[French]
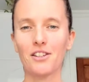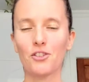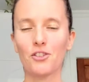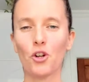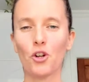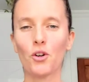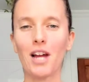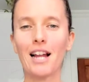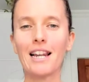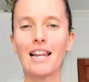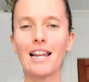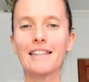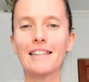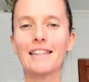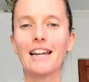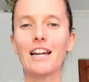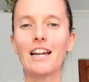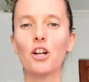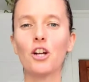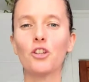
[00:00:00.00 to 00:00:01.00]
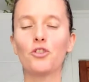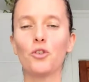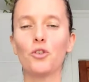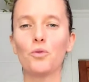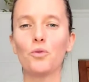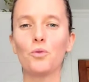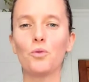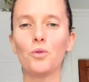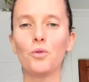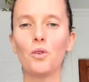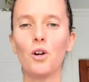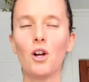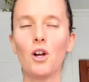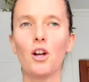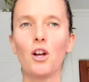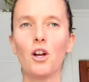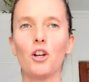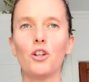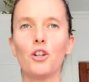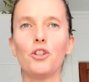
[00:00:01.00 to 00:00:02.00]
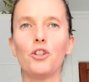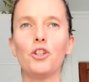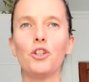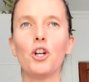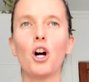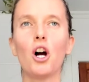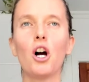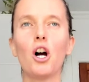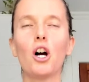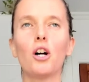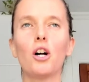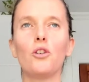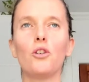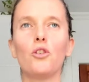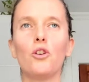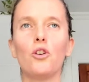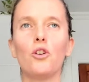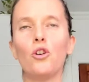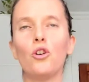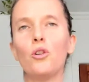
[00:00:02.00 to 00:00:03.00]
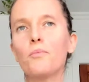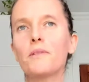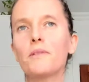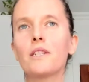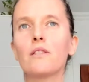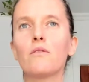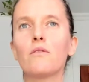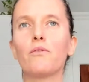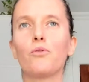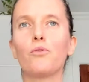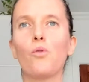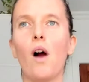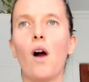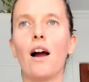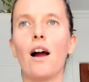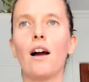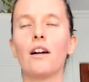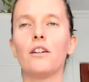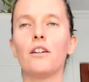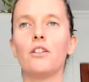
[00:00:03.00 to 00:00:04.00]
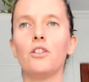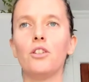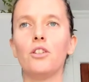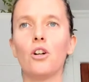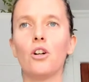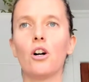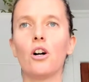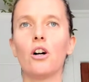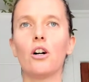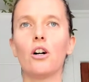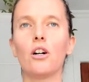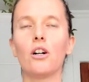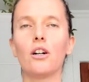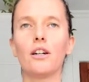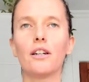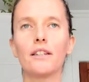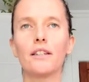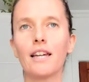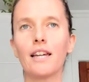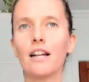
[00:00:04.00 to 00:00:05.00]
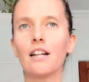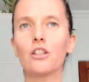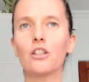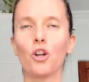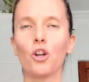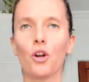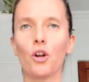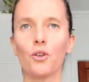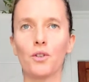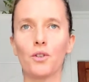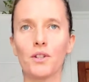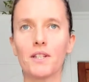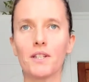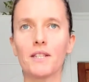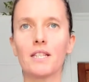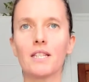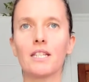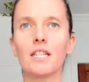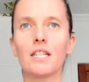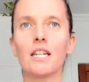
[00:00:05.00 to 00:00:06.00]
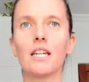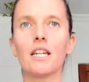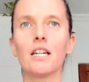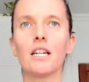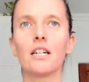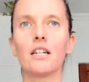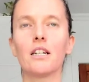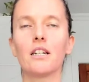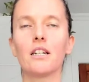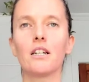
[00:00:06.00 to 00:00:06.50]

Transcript: Donc, à l'intérieur de nous, il y a une petite voix, il y a quelqu'un qui sait